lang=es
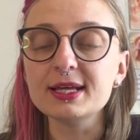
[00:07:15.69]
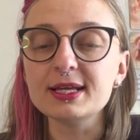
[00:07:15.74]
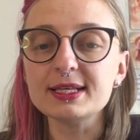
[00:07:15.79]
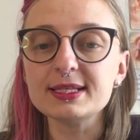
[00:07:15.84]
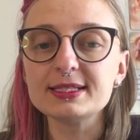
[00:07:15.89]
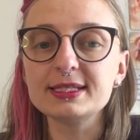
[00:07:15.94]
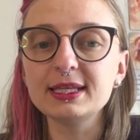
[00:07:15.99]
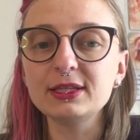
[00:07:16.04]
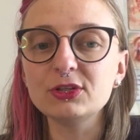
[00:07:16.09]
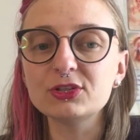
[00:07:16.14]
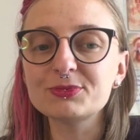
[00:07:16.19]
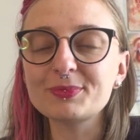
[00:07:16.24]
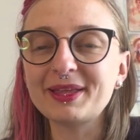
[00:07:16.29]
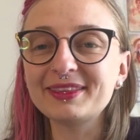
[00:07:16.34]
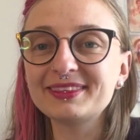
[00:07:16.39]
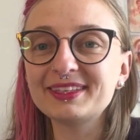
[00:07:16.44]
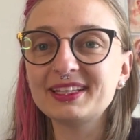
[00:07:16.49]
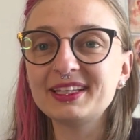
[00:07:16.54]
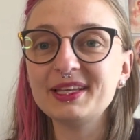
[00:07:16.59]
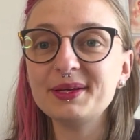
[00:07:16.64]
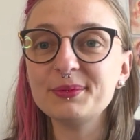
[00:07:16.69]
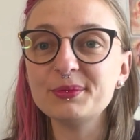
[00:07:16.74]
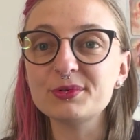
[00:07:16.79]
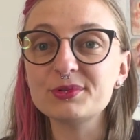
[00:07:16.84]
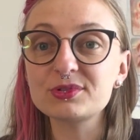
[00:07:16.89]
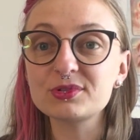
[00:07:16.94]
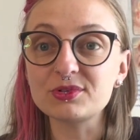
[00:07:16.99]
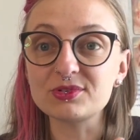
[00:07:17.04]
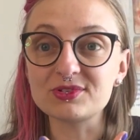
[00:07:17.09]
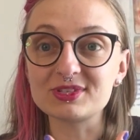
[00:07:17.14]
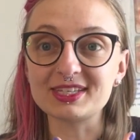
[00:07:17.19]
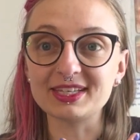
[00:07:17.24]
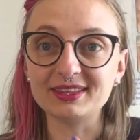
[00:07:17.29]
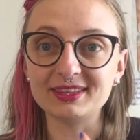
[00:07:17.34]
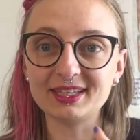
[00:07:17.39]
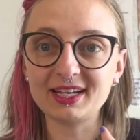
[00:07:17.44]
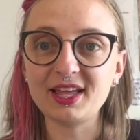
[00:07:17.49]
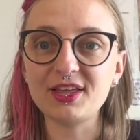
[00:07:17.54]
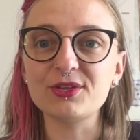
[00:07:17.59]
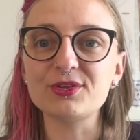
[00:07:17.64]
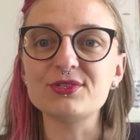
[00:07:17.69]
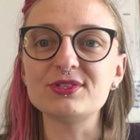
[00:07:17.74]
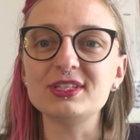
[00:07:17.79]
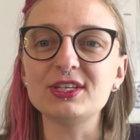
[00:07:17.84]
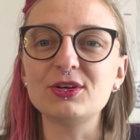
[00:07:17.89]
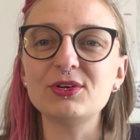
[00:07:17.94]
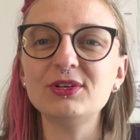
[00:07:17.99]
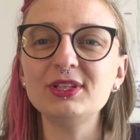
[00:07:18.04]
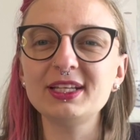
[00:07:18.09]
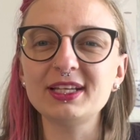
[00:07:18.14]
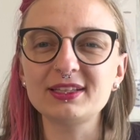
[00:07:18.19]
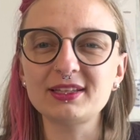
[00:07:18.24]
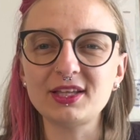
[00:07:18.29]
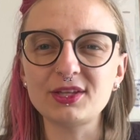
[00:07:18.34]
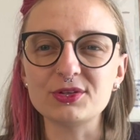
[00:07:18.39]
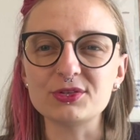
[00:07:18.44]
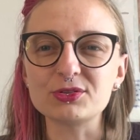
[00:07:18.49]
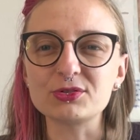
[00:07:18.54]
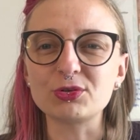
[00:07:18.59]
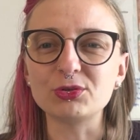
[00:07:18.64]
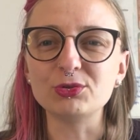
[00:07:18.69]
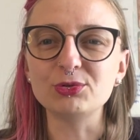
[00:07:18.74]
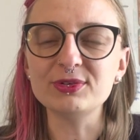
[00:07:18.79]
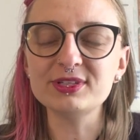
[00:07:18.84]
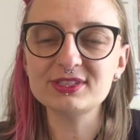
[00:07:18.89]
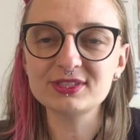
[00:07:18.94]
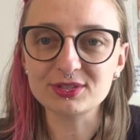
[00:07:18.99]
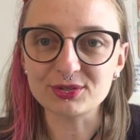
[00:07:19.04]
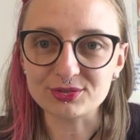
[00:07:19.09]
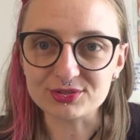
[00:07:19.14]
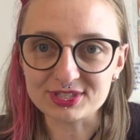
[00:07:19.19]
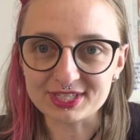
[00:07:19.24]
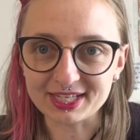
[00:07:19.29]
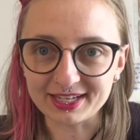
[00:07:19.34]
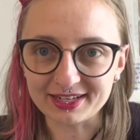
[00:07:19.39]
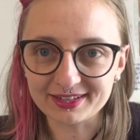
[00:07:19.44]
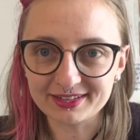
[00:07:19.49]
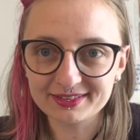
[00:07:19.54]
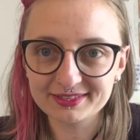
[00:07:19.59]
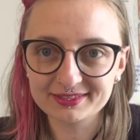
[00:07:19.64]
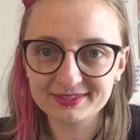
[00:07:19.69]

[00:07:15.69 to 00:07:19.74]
Si nos mantenemos concentrados y conectados con nuestro ser,